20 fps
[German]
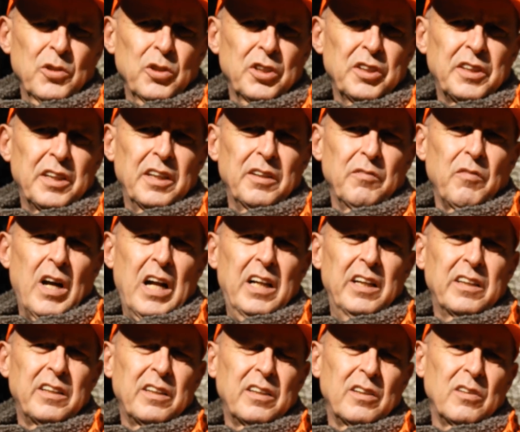durch den
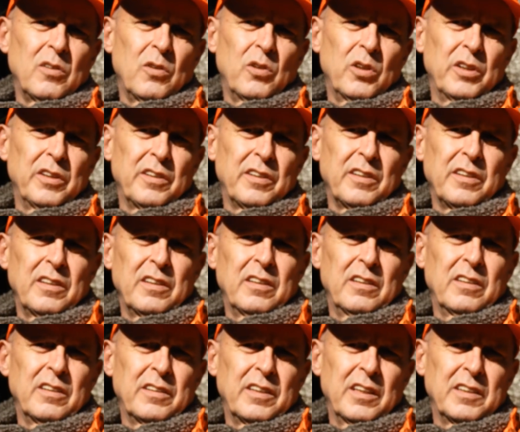Wald und
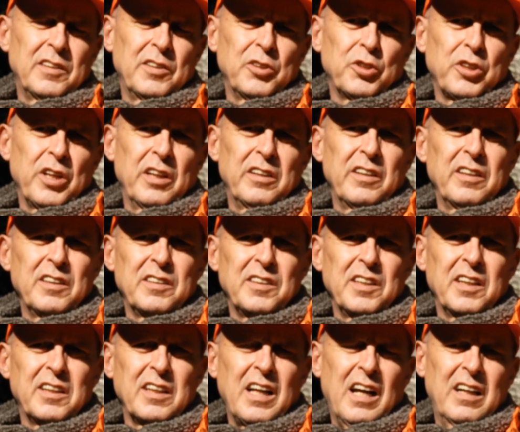äh, das ist dann
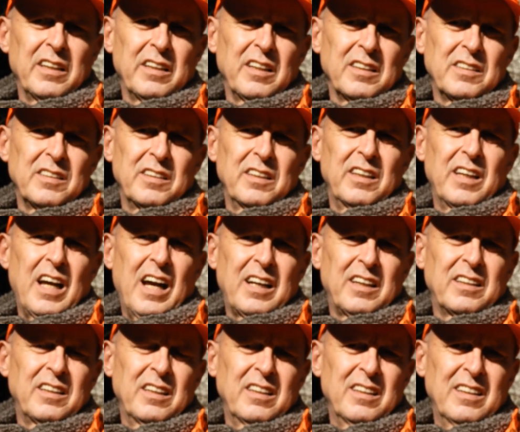das Signal, dass die
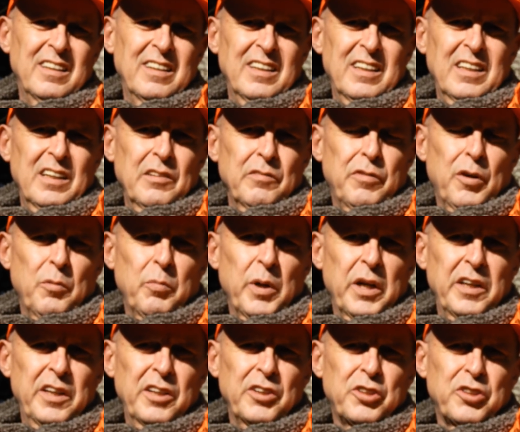Jagd
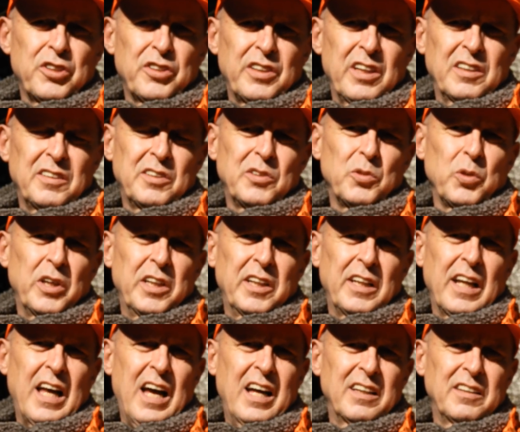vorbei ist, dass zu
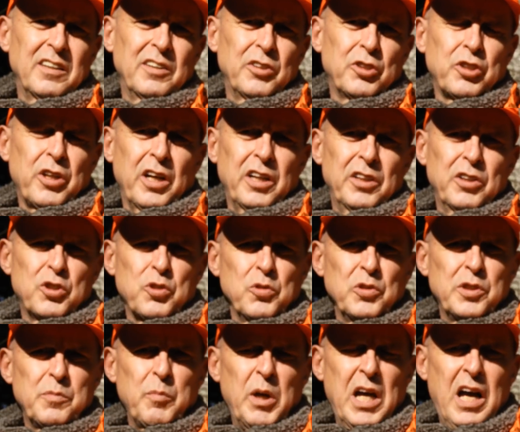entladen ist, kein
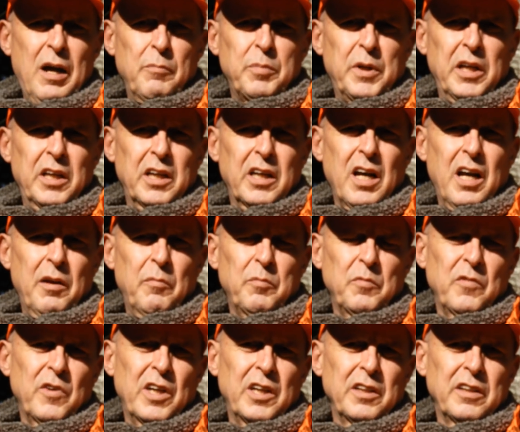Schuss mehr
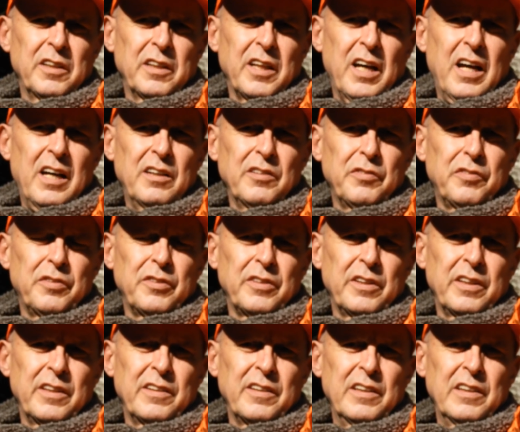abgegeben werden darf.
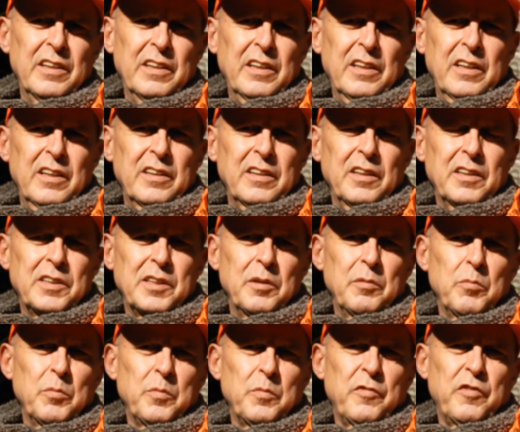das
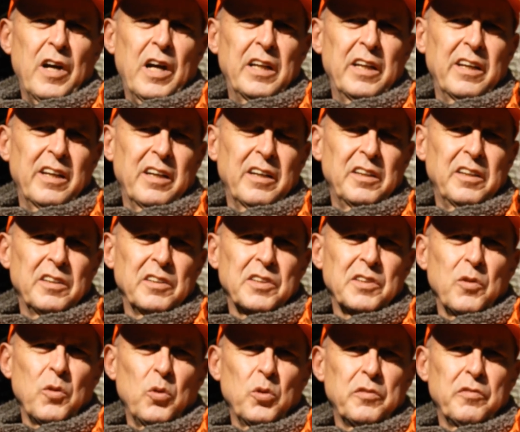im Falle
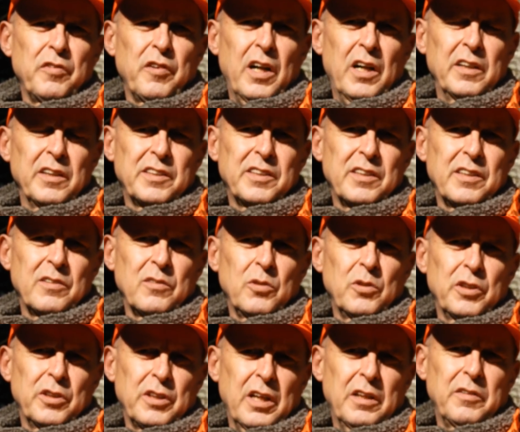eines Notfalls.
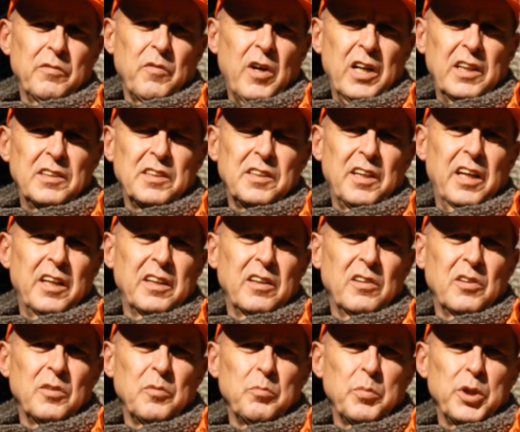Und dann weiß
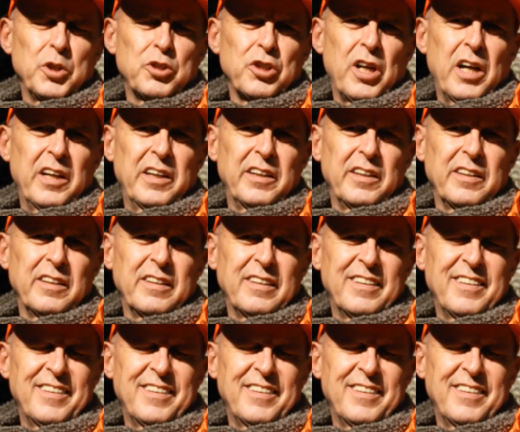jeder Bescheid.